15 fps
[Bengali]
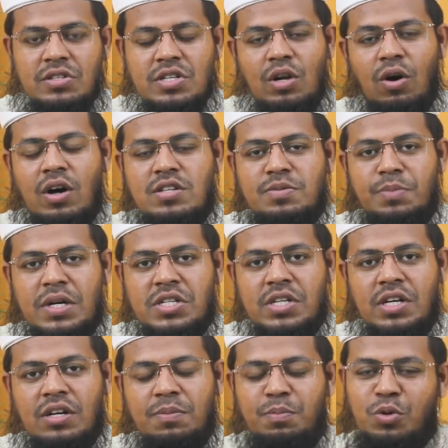জিলহজ
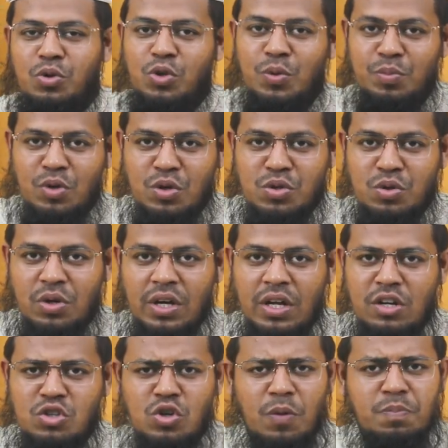মাসের প্রথম
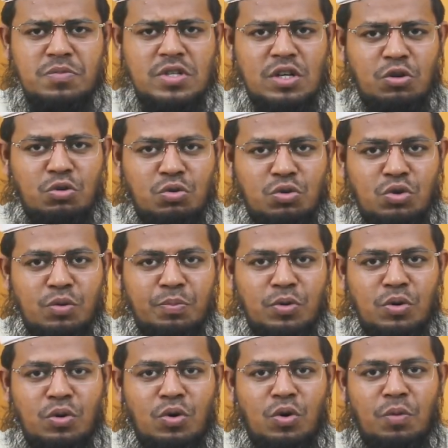দশকের সবচেয়ে
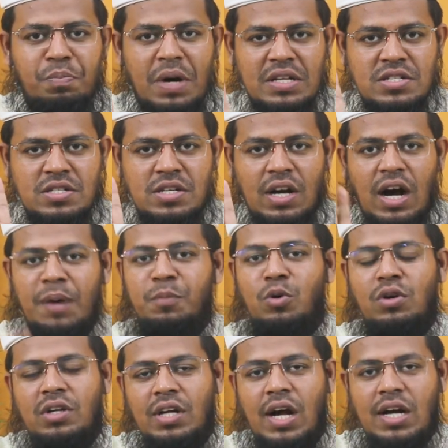গুরুত্বপূর্ণ পাঁচটি
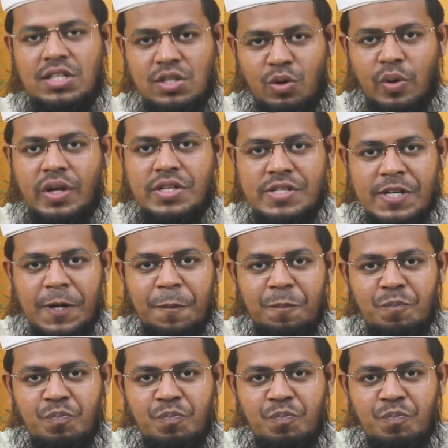আমল নিয়ে হাজির হয়েছি